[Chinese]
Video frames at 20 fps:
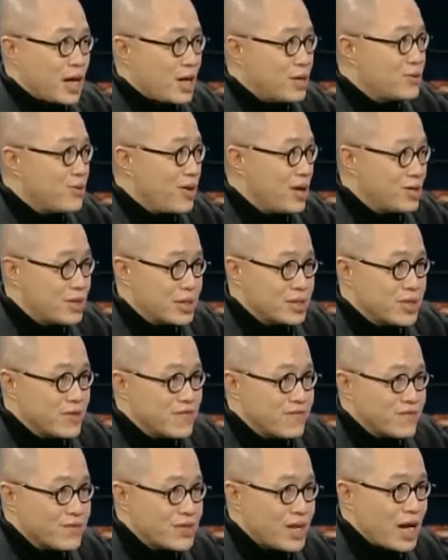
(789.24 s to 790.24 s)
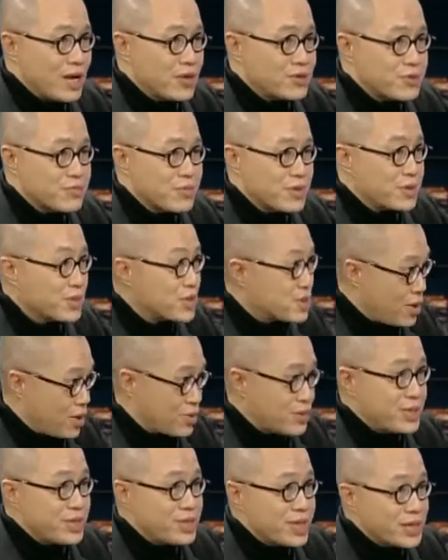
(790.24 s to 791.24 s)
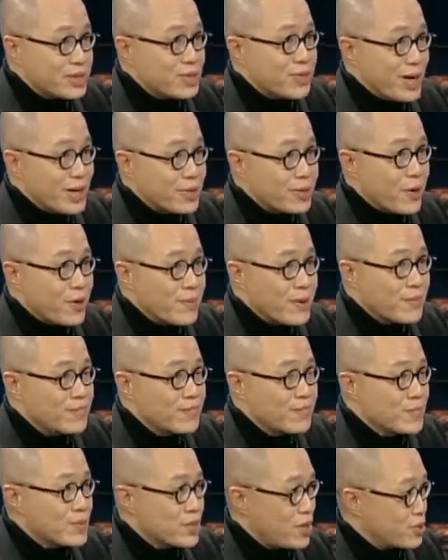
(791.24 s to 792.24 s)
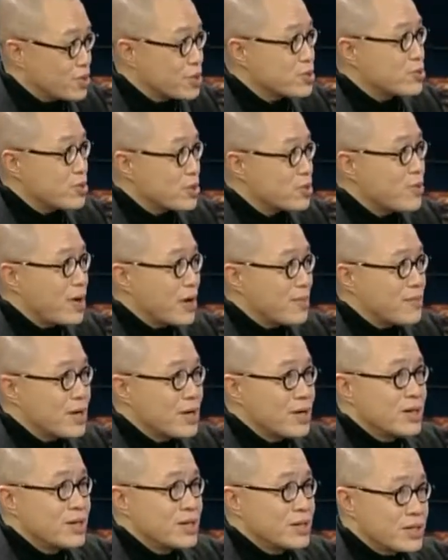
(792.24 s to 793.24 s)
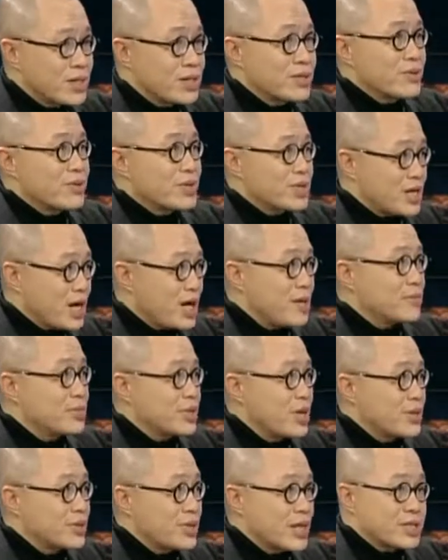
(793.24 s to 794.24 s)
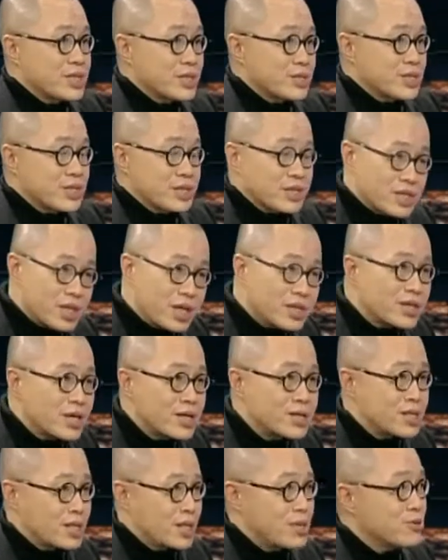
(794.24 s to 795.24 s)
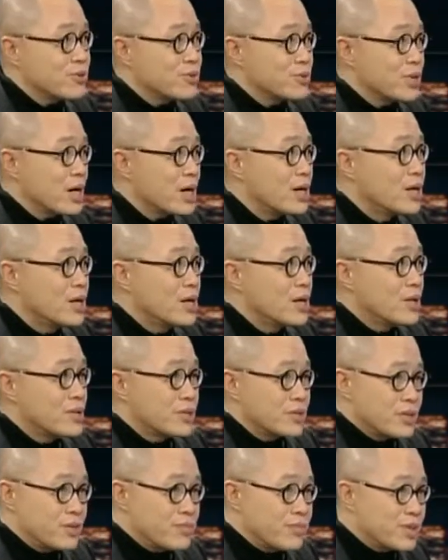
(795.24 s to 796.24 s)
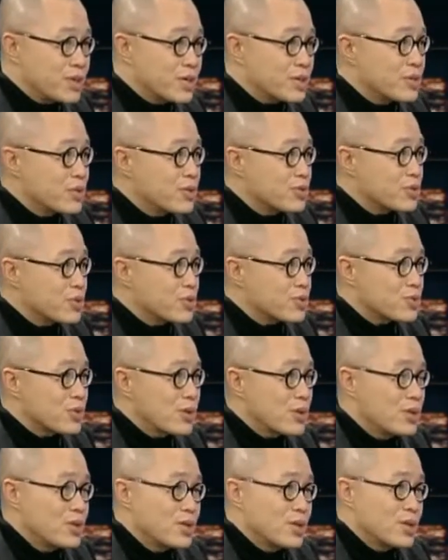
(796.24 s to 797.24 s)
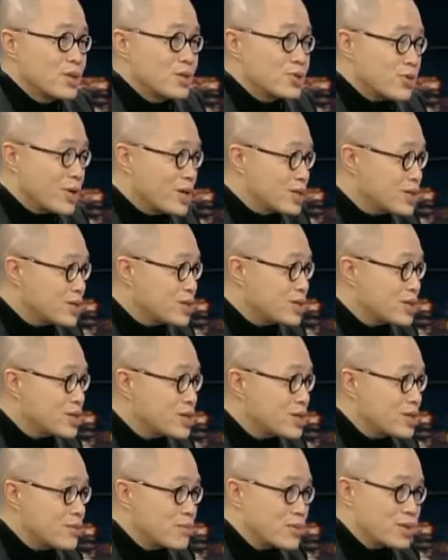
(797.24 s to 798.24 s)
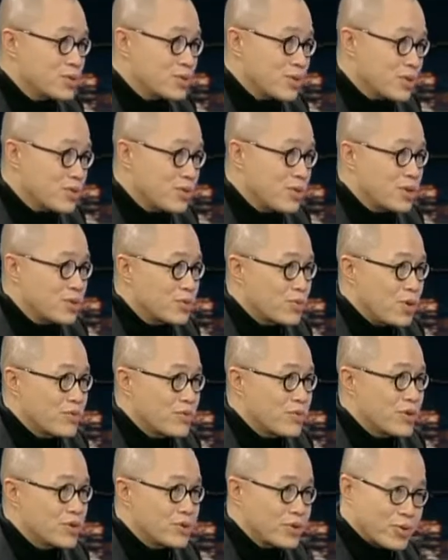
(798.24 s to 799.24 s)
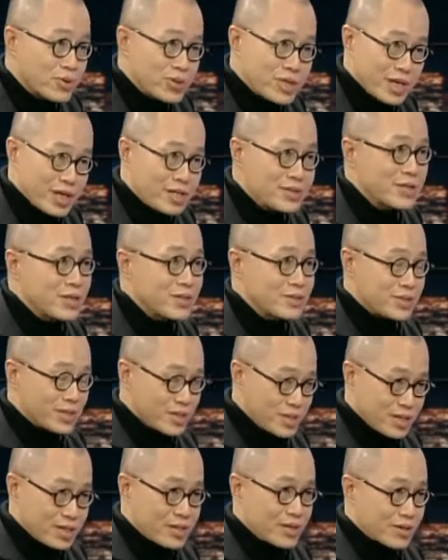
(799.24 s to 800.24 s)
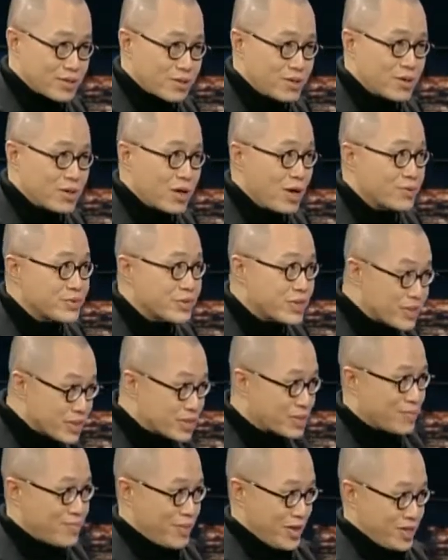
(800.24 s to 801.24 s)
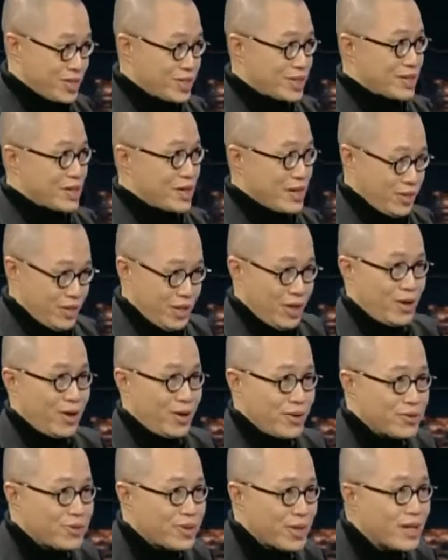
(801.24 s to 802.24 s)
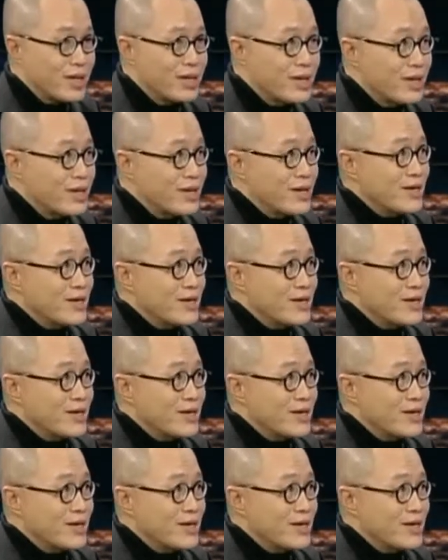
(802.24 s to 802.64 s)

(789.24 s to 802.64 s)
堂皇的政府大楼什么，是搞地下室管道嘛，搞这水管嘛，这个东西是看不到，但是是天天接触的。你不能够就说全市的市民、全国的国民、有钱人自己能够靠自己的本事喝到好水，